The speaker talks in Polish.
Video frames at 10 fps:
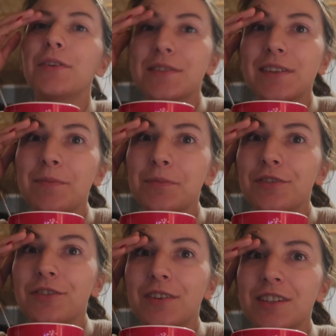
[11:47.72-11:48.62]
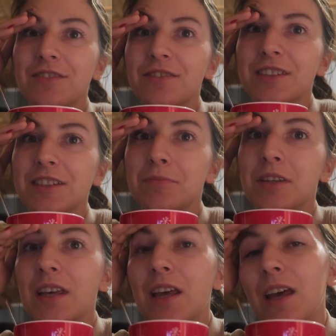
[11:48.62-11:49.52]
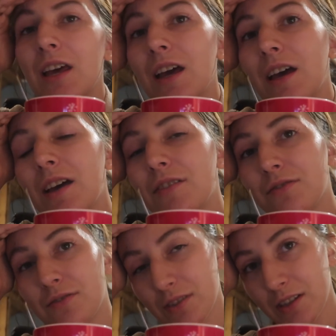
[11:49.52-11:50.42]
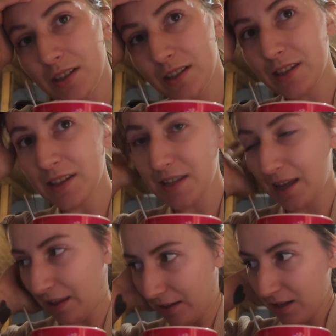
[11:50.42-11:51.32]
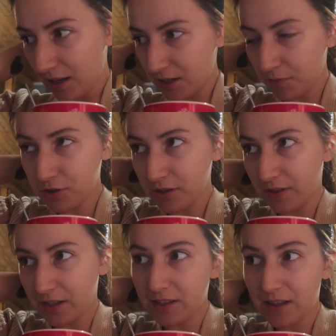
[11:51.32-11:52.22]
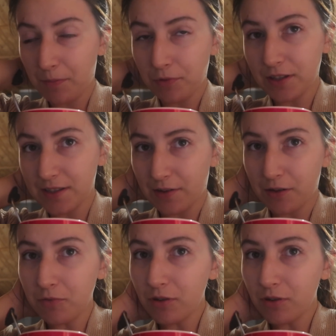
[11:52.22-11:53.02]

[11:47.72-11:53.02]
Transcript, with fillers: po co nam mówiła, że wyjdziemy e, w niedzielę, że możliwe niedziela, poniedziałek?